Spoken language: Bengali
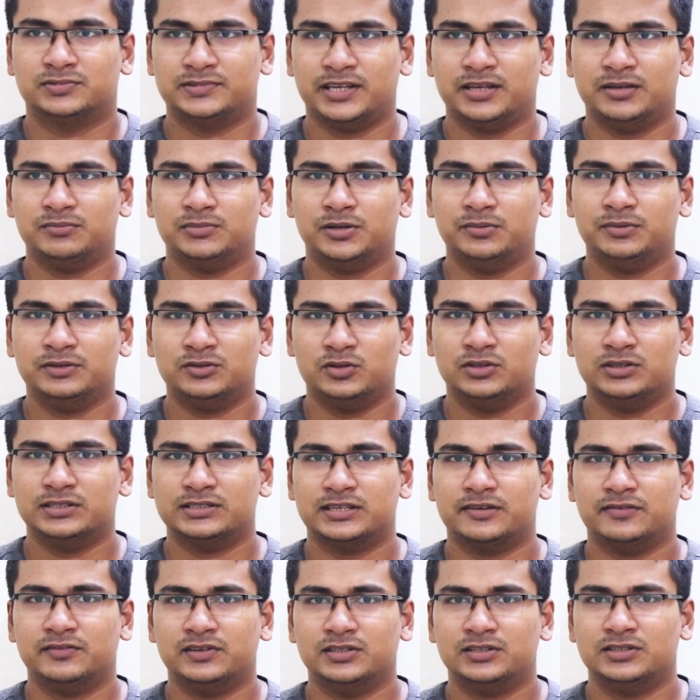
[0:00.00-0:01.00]
সেমভাবে টোয়েন্টি
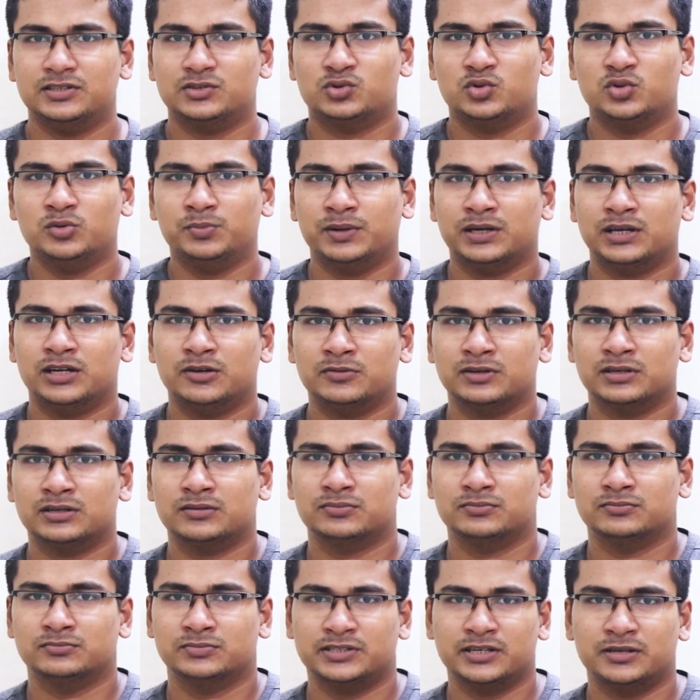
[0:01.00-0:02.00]
সেভেন্টি সুপার আবার
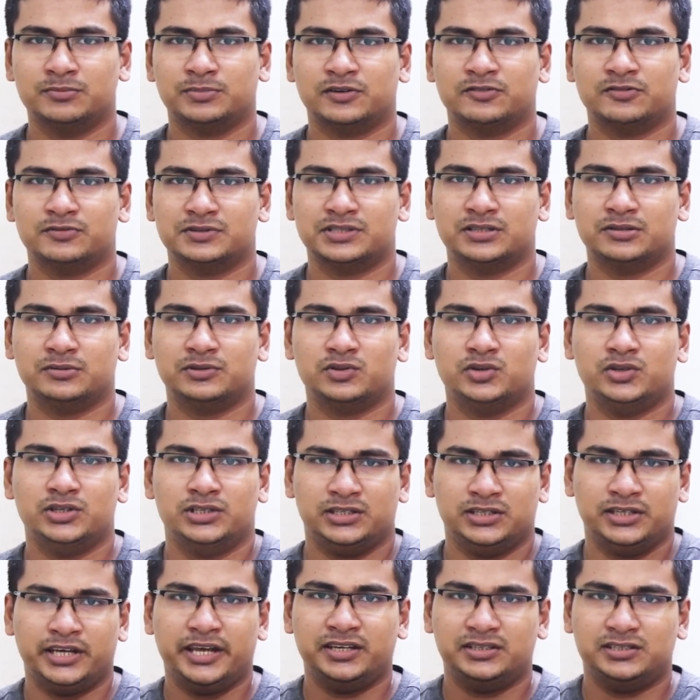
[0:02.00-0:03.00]
সেম পারফরমেন্স দেবে
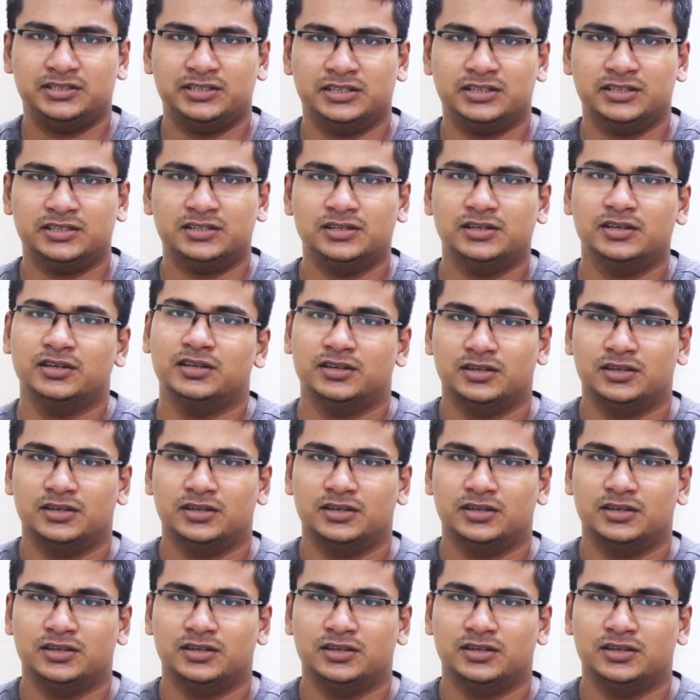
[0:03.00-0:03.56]
টোয়েন্টি এইট ইয়ার